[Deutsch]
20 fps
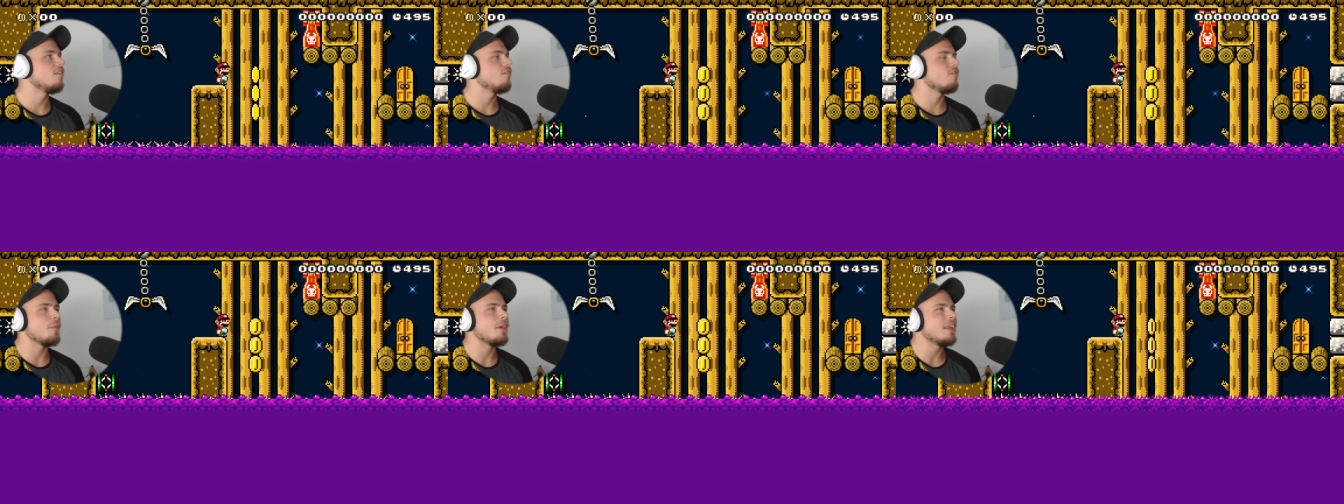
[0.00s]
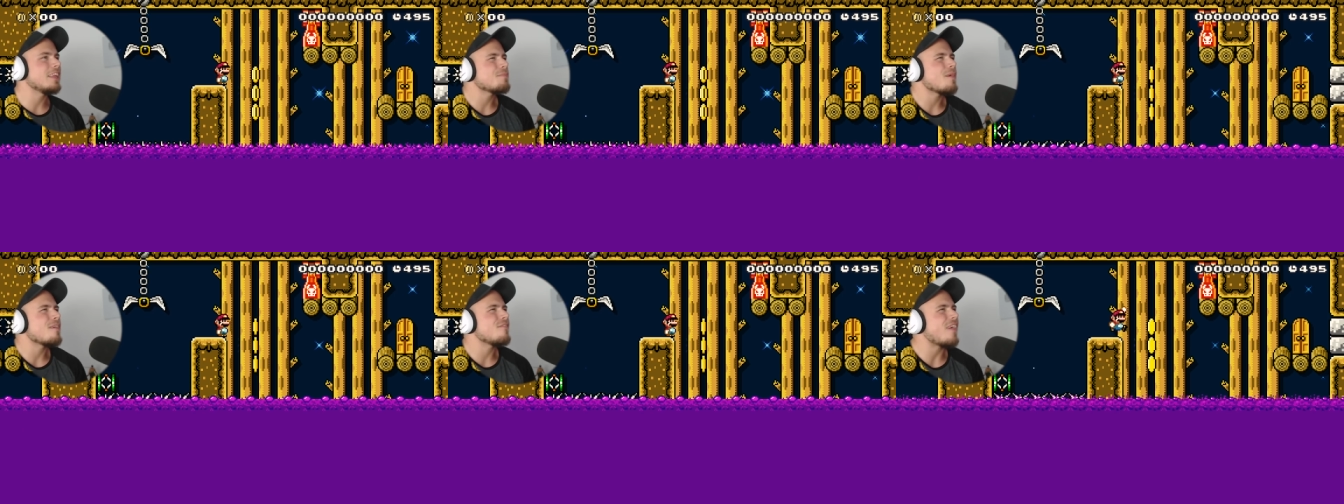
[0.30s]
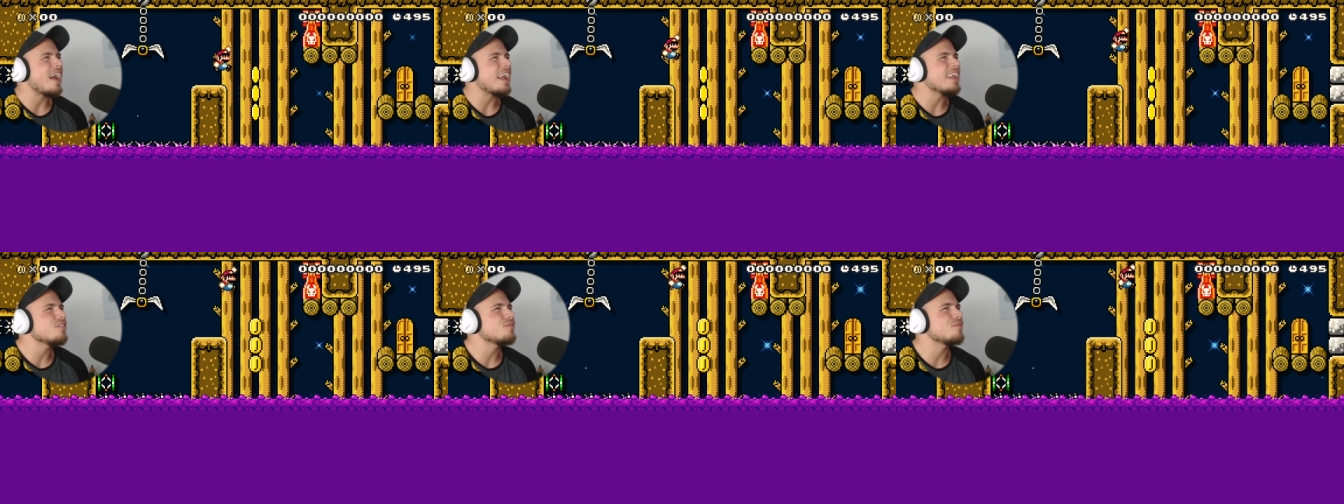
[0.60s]
Wenn man nicht mal
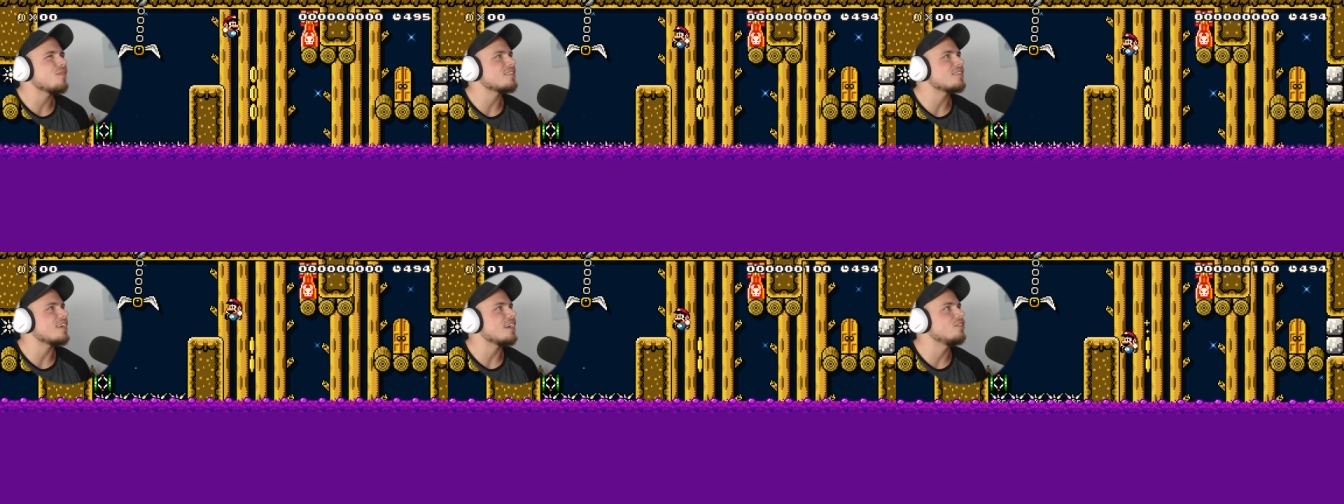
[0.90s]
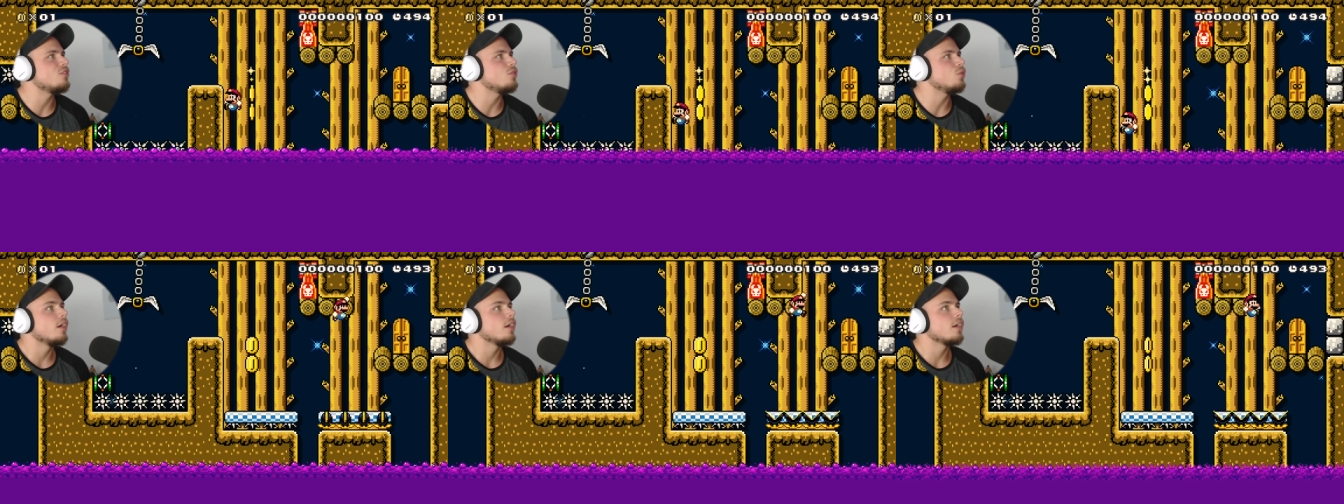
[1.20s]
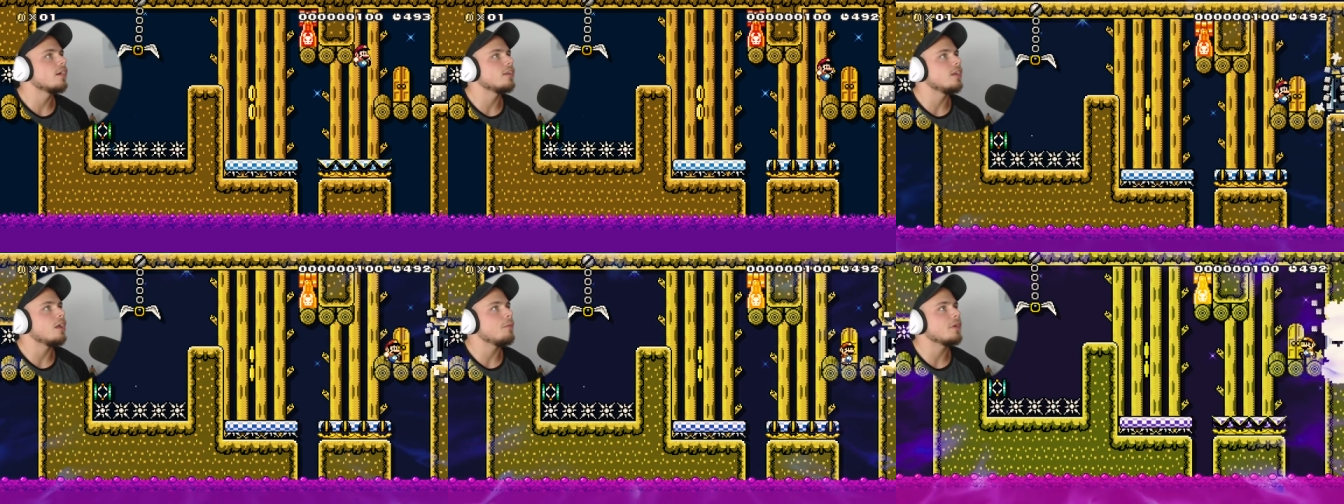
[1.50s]
weiß, was einen
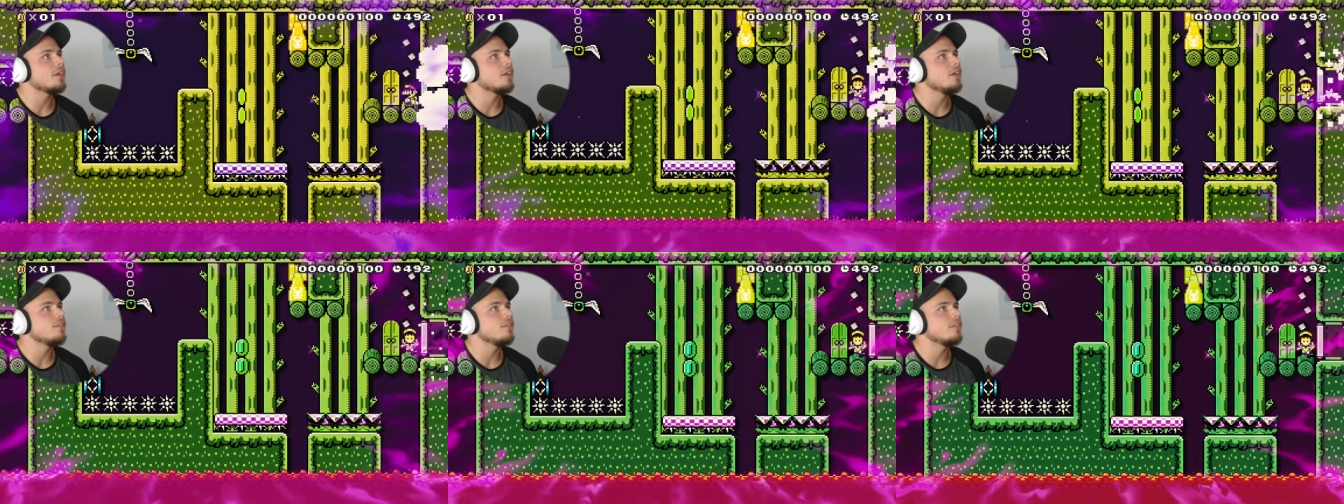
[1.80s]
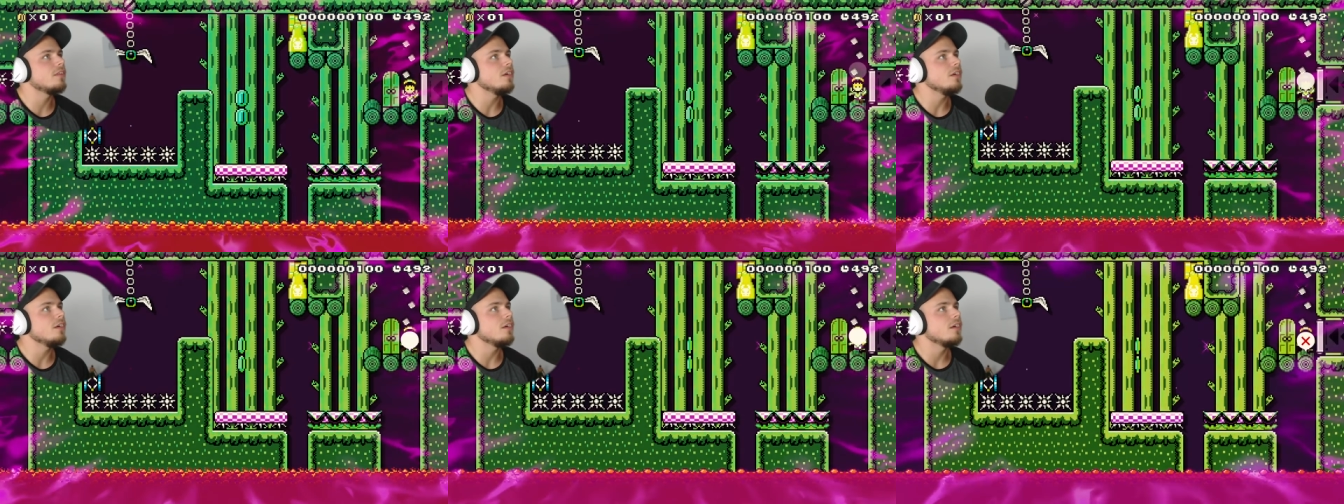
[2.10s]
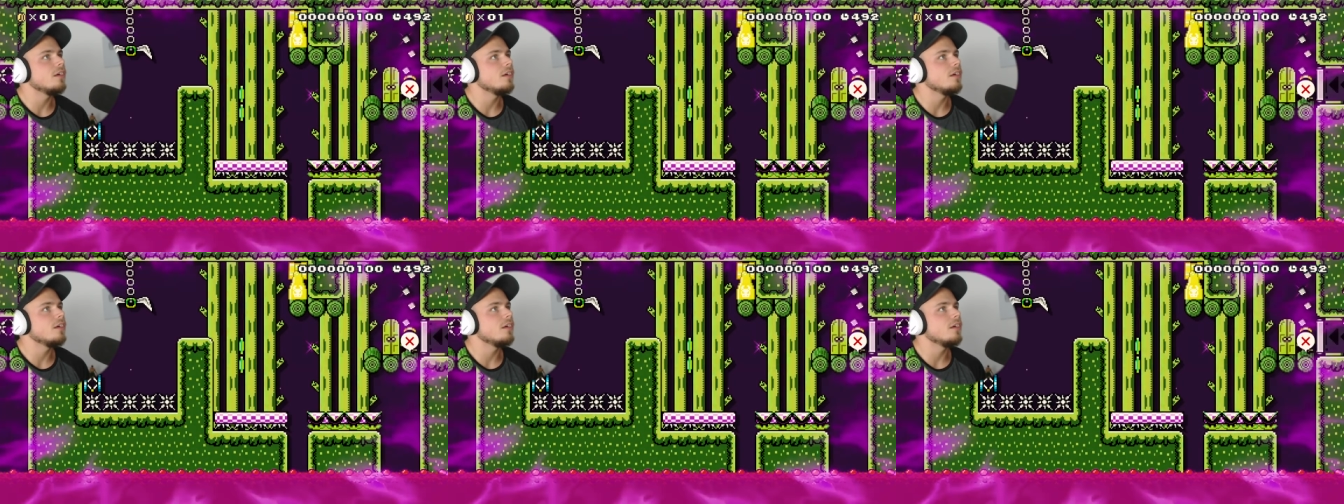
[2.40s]
tötet. Knappe Kiste.